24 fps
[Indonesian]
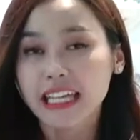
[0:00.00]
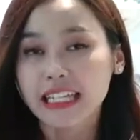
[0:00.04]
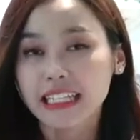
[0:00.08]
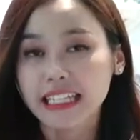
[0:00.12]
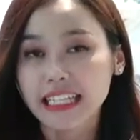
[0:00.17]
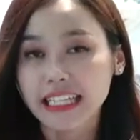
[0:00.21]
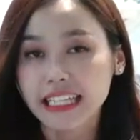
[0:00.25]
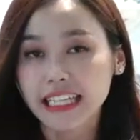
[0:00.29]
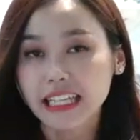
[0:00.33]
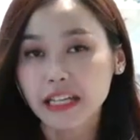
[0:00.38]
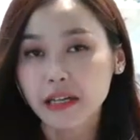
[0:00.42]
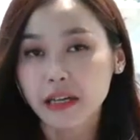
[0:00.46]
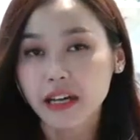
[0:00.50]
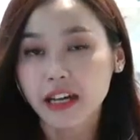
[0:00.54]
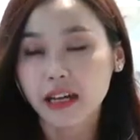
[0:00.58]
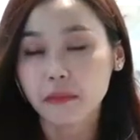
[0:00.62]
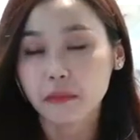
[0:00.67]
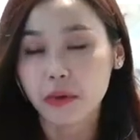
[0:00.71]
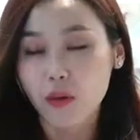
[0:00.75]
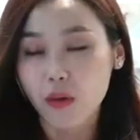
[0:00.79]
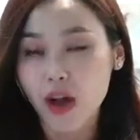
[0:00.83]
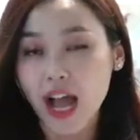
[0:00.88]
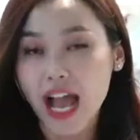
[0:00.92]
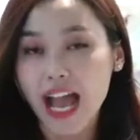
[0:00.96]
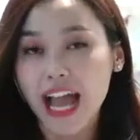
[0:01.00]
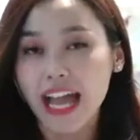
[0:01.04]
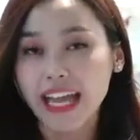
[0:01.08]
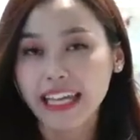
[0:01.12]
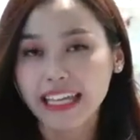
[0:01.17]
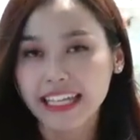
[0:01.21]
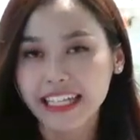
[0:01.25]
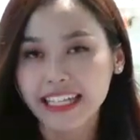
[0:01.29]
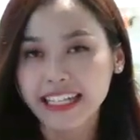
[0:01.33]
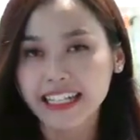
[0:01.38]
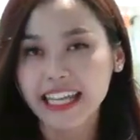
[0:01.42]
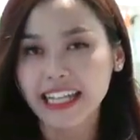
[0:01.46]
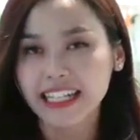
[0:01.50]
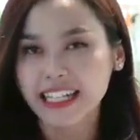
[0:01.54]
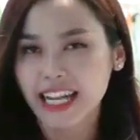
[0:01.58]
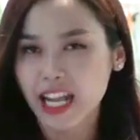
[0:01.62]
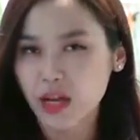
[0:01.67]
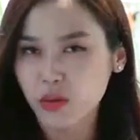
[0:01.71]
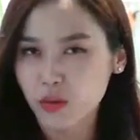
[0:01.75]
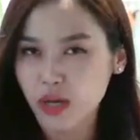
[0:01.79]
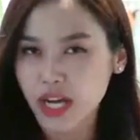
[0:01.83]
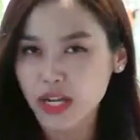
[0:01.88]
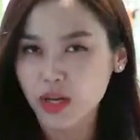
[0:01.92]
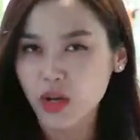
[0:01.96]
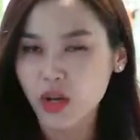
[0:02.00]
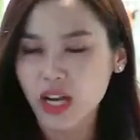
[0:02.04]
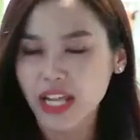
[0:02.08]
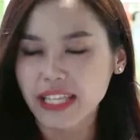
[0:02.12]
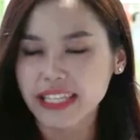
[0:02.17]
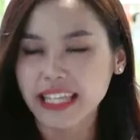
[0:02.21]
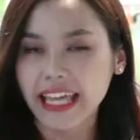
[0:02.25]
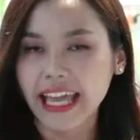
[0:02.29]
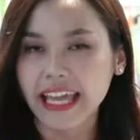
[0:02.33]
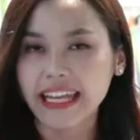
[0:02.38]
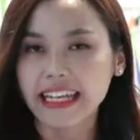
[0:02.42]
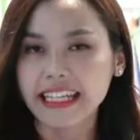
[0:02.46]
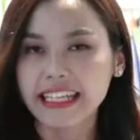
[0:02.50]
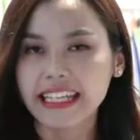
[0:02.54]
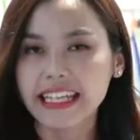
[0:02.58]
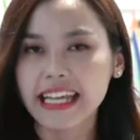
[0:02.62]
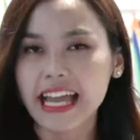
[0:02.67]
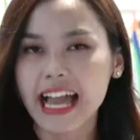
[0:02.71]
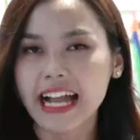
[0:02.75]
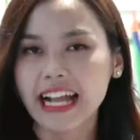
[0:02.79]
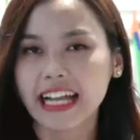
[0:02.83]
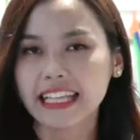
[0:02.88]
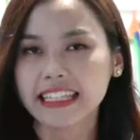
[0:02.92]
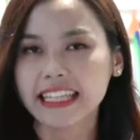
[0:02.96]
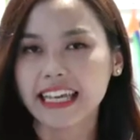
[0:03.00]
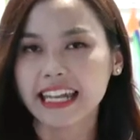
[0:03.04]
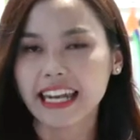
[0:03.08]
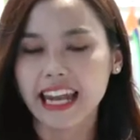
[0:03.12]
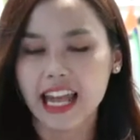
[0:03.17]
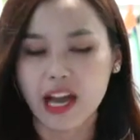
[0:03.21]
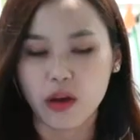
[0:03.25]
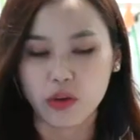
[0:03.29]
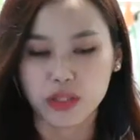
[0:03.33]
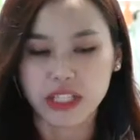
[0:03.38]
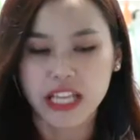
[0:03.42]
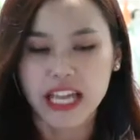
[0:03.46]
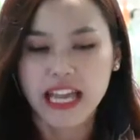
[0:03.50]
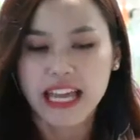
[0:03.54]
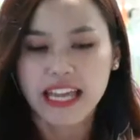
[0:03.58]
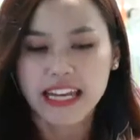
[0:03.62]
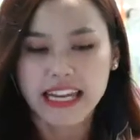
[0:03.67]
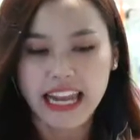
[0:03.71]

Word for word: di bawah air yang dilakukan oleh TNI Angkatan Laut.